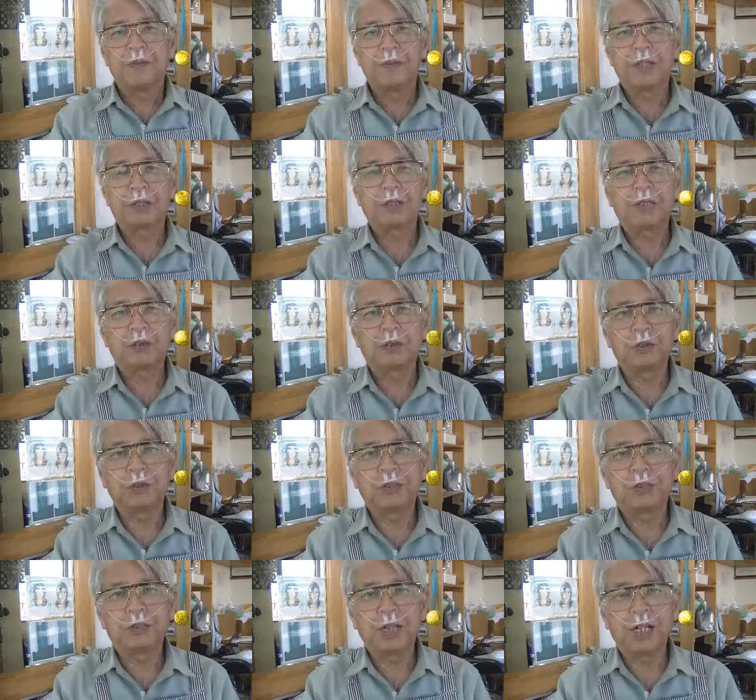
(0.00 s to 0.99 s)
皆さんこん
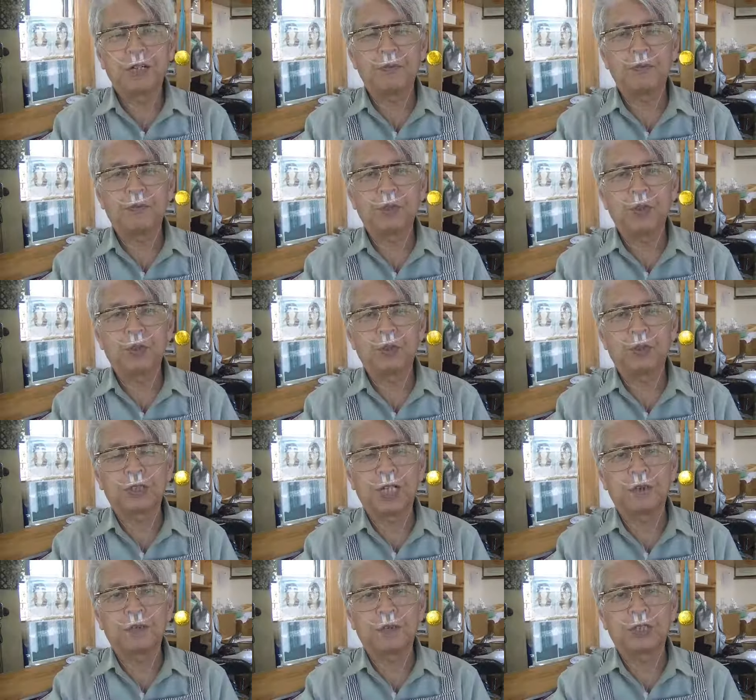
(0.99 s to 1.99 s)
にちは美容
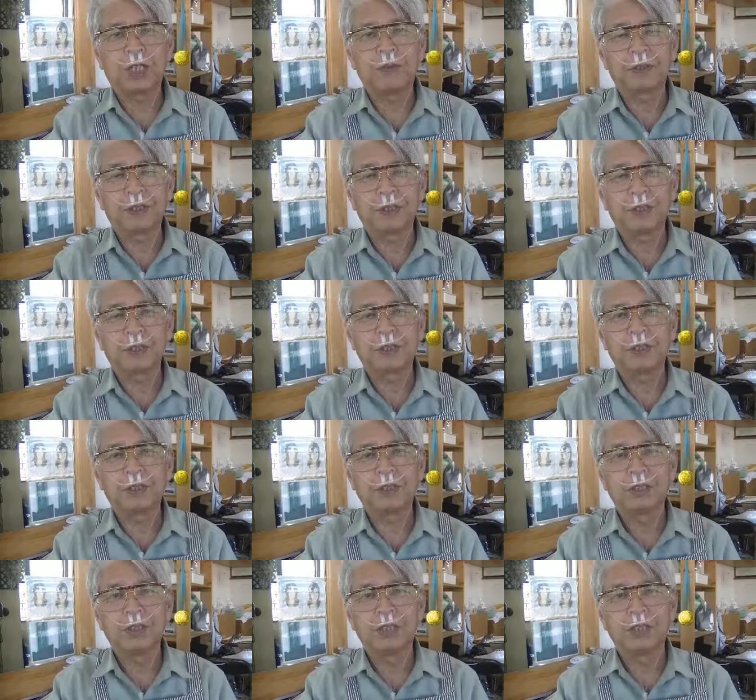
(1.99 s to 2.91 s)
室アームの鎌田です